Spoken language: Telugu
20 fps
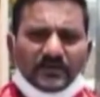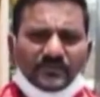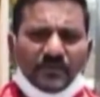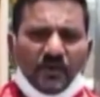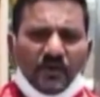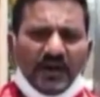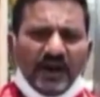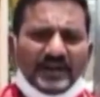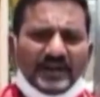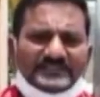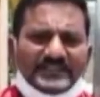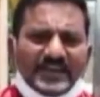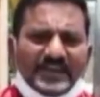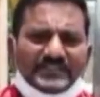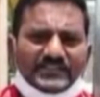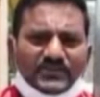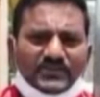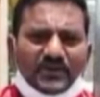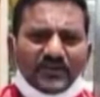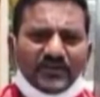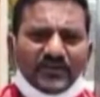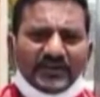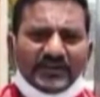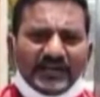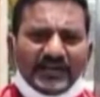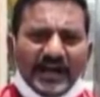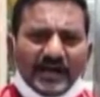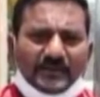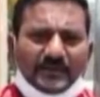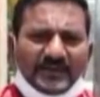పోరాడి సాధించుకున్నటువంటి
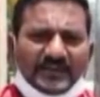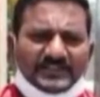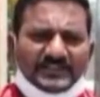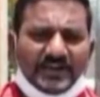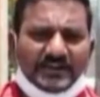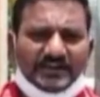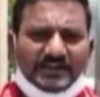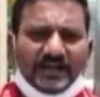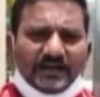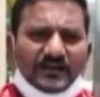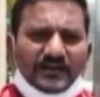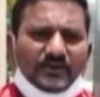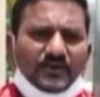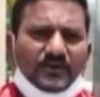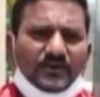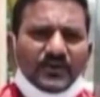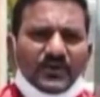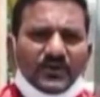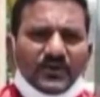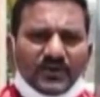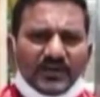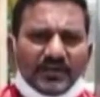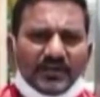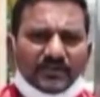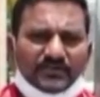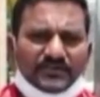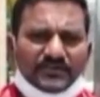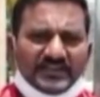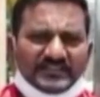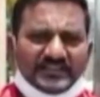కార్మిక చట్టాలను
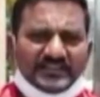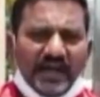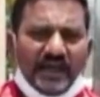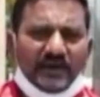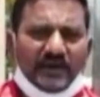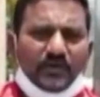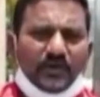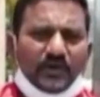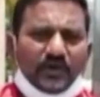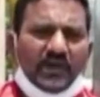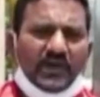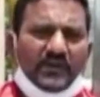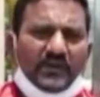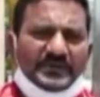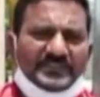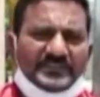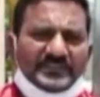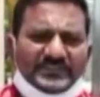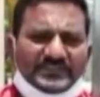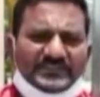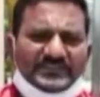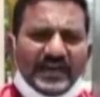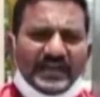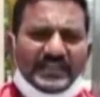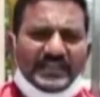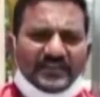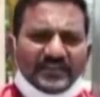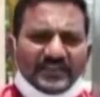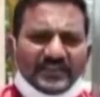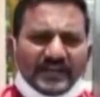రద్దు చేసి నాలుగు కోళ్లుగా విభజించింది
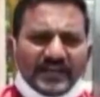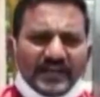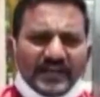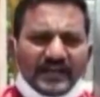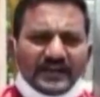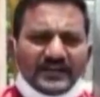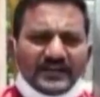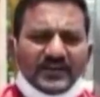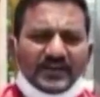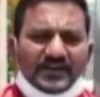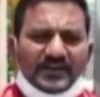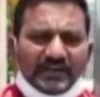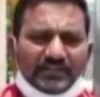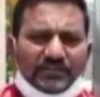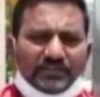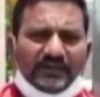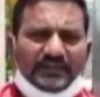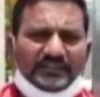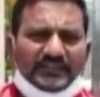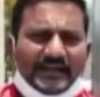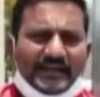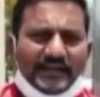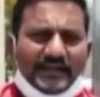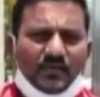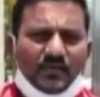అదేవిధంగా రైతు వ్యతిరేక